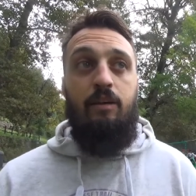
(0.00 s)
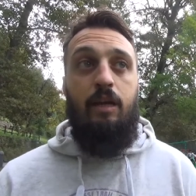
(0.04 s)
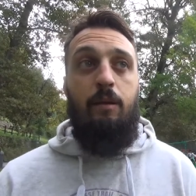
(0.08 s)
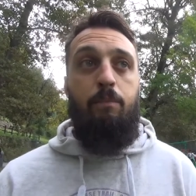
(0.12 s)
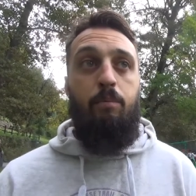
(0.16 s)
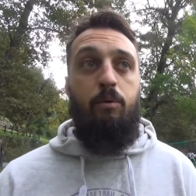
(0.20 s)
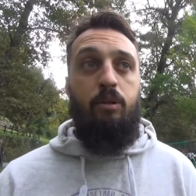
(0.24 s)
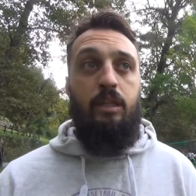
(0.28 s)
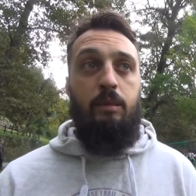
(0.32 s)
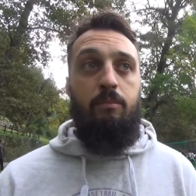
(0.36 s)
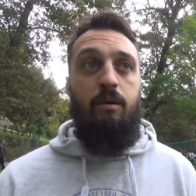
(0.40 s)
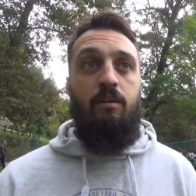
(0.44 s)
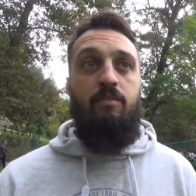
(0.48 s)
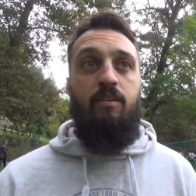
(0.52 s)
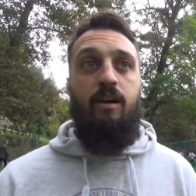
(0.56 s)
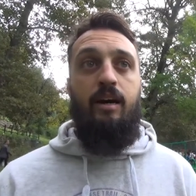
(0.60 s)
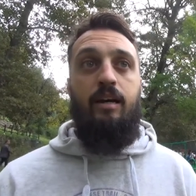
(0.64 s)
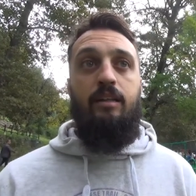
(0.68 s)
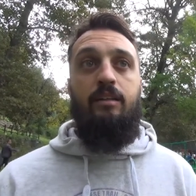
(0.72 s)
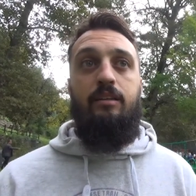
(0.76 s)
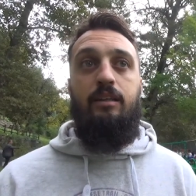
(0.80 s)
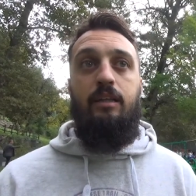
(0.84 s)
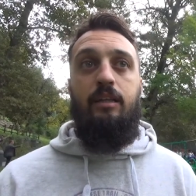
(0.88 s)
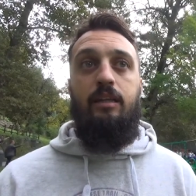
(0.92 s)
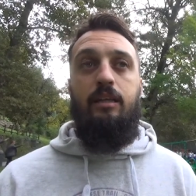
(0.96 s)
che portiamo
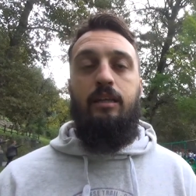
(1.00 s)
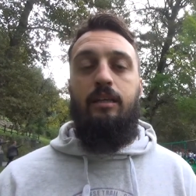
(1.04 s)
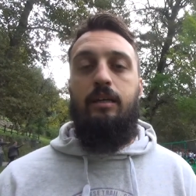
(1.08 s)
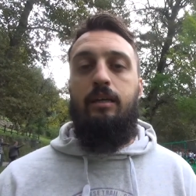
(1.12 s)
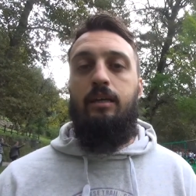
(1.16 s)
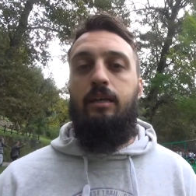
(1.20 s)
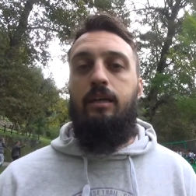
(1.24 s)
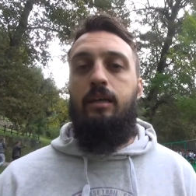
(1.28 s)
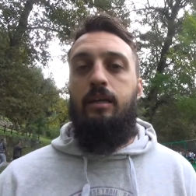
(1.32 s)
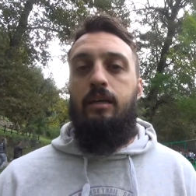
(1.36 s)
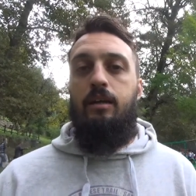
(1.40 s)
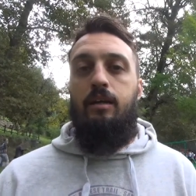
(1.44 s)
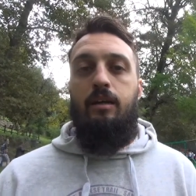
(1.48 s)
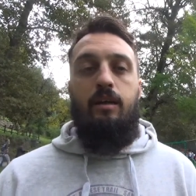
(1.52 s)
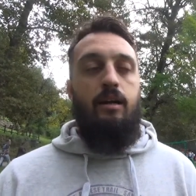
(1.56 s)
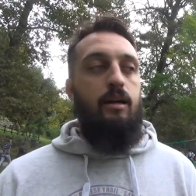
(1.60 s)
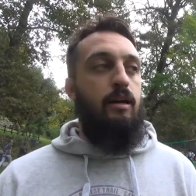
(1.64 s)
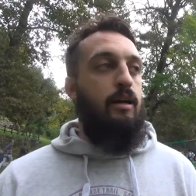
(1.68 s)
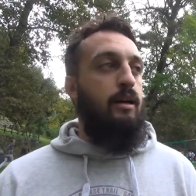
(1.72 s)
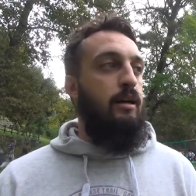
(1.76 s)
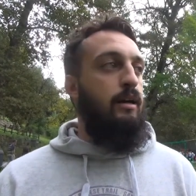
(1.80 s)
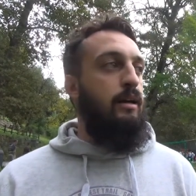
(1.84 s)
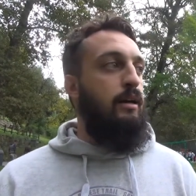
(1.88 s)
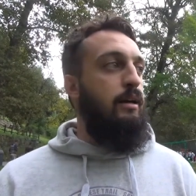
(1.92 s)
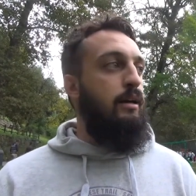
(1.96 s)
avanti
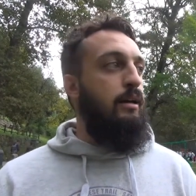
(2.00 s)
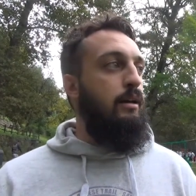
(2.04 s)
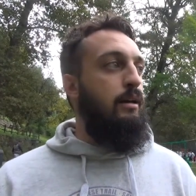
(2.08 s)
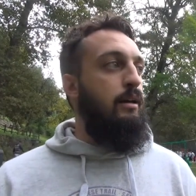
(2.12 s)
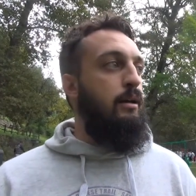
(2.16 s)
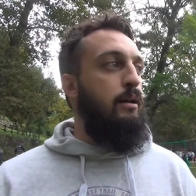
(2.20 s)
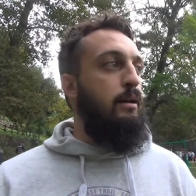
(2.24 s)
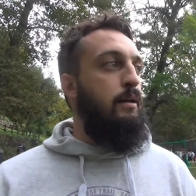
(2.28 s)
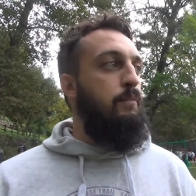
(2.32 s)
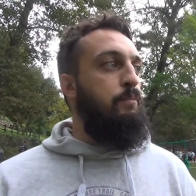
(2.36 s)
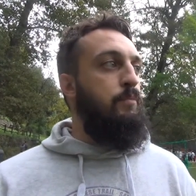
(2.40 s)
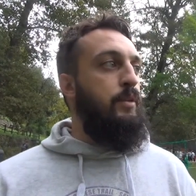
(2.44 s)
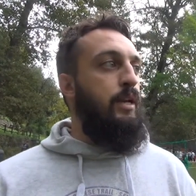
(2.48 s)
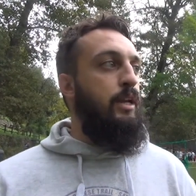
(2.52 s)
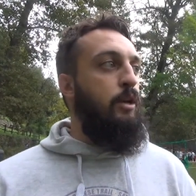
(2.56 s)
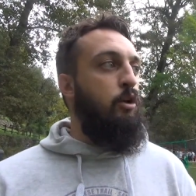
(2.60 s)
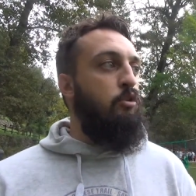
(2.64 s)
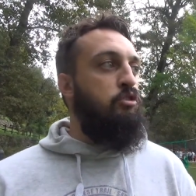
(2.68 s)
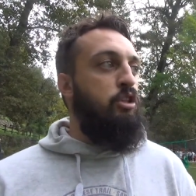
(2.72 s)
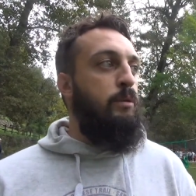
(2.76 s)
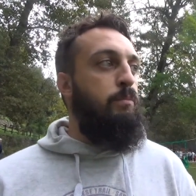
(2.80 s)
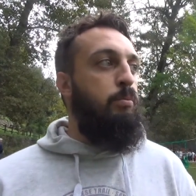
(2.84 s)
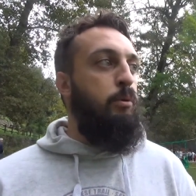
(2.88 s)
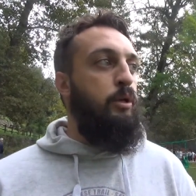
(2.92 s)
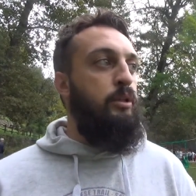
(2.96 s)
eh, nelle
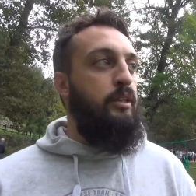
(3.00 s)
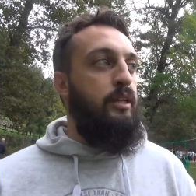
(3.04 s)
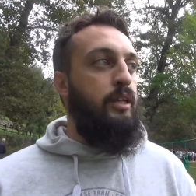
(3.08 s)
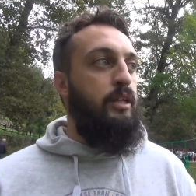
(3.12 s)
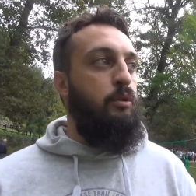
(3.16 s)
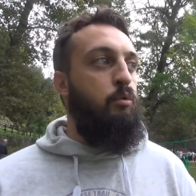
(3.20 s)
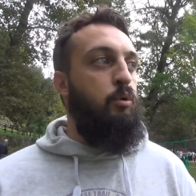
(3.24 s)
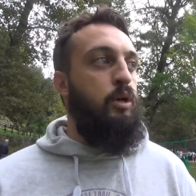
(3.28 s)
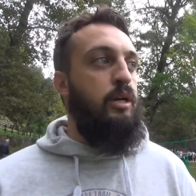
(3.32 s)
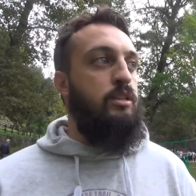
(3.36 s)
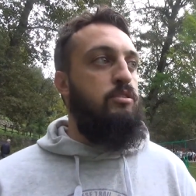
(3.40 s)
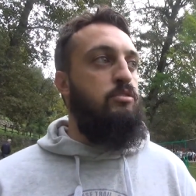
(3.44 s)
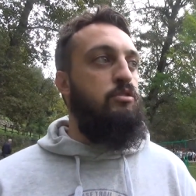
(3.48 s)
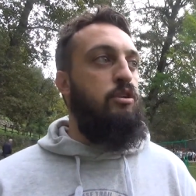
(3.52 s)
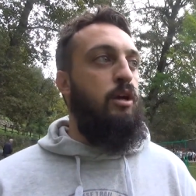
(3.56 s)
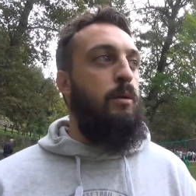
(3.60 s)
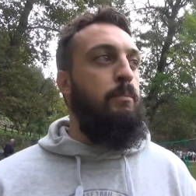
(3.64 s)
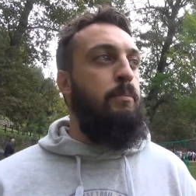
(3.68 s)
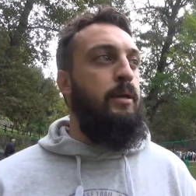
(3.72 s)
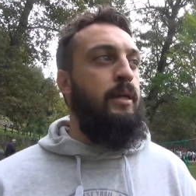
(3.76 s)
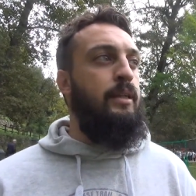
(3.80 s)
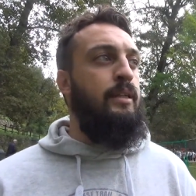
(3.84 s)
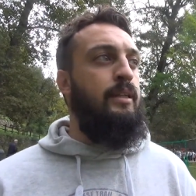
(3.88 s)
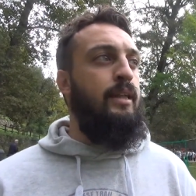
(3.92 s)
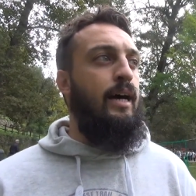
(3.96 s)
nostre politiche di educazione
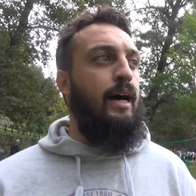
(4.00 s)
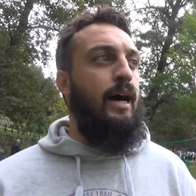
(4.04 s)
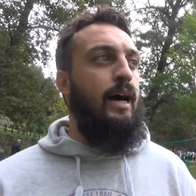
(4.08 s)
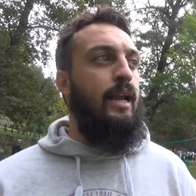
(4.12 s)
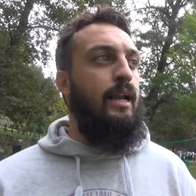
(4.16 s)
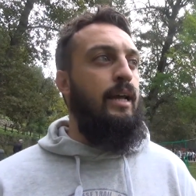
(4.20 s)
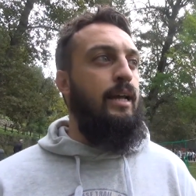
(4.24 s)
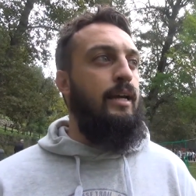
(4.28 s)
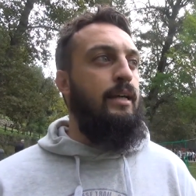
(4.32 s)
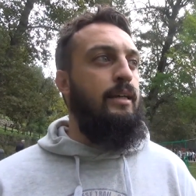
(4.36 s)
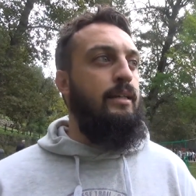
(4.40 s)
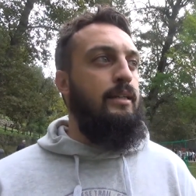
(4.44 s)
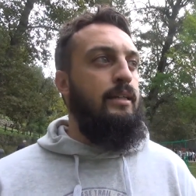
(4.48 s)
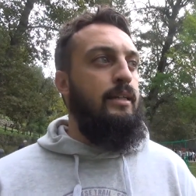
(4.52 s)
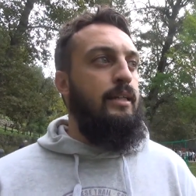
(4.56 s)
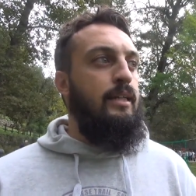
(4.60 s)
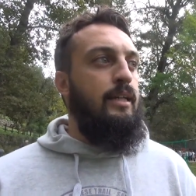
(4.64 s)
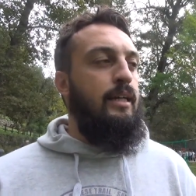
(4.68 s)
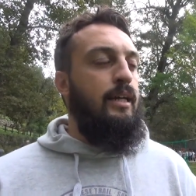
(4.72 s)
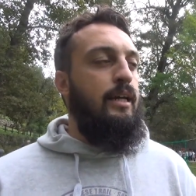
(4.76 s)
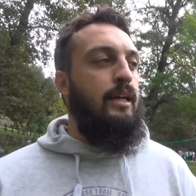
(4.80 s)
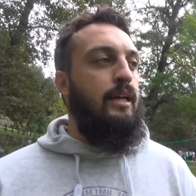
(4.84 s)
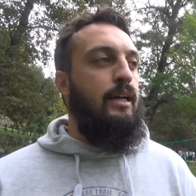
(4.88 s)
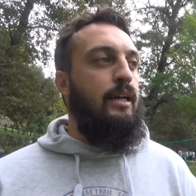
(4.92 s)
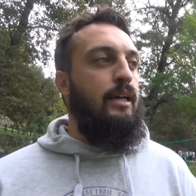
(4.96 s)
ambientale,
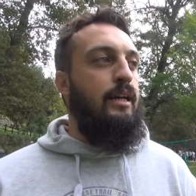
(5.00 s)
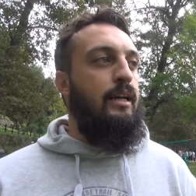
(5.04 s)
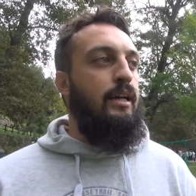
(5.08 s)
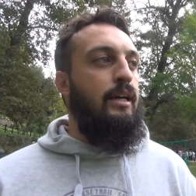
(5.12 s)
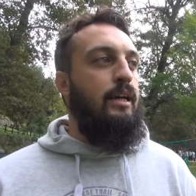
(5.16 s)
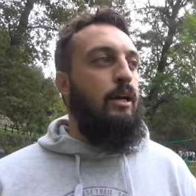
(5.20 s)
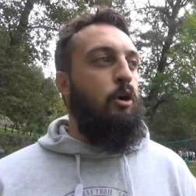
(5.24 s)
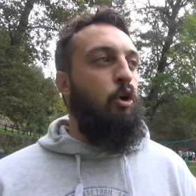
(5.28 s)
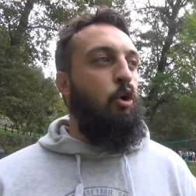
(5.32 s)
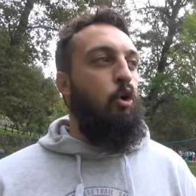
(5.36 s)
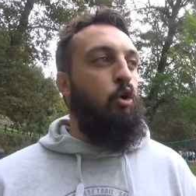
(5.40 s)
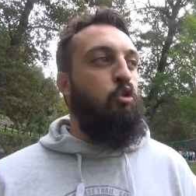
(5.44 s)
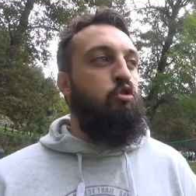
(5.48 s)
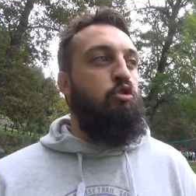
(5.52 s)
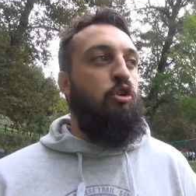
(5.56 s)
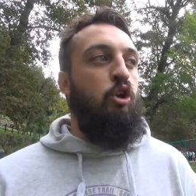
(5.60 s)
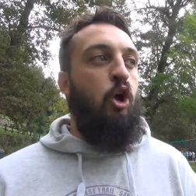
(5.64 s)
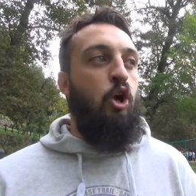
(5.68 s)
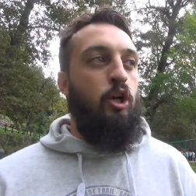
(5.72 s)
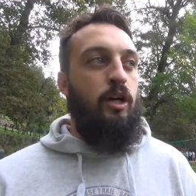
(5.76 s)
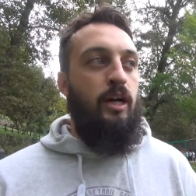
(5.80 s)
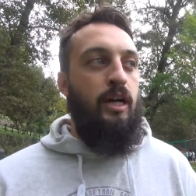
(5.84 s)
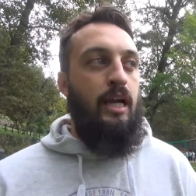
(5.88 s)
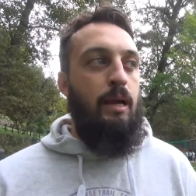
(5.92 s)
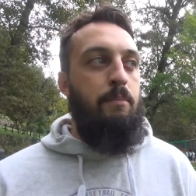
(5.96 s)
eh, con lo
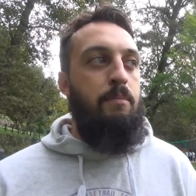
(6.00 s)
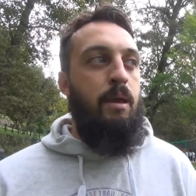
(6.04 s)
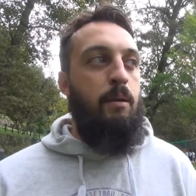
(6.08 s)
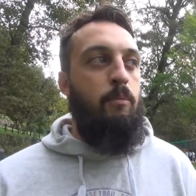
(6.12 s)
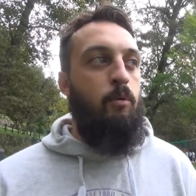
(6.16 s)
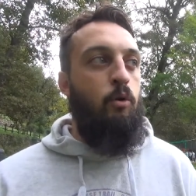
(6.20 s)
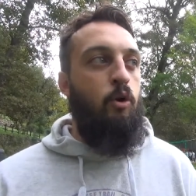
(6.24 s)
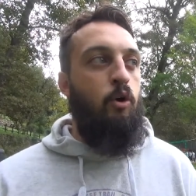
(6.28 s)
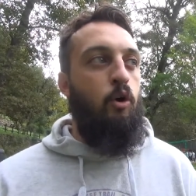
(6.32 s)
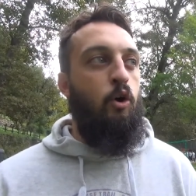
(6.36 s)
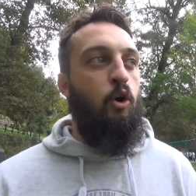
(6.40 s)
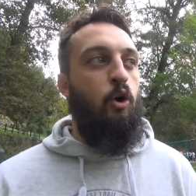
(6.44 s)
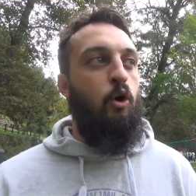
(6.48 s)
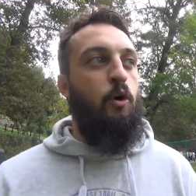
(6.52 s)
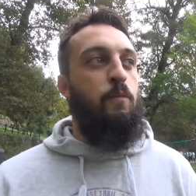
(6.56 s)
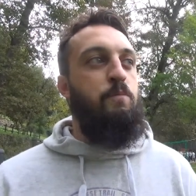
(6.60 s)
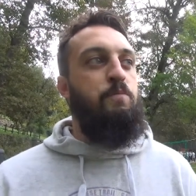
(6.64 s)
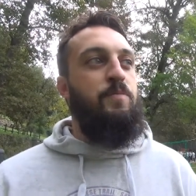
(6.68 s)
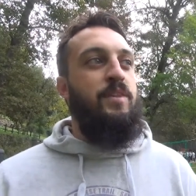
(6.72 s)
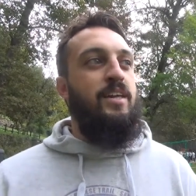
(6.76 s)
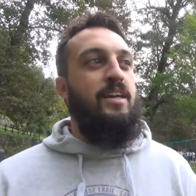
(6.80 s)
slogan che abbiamo,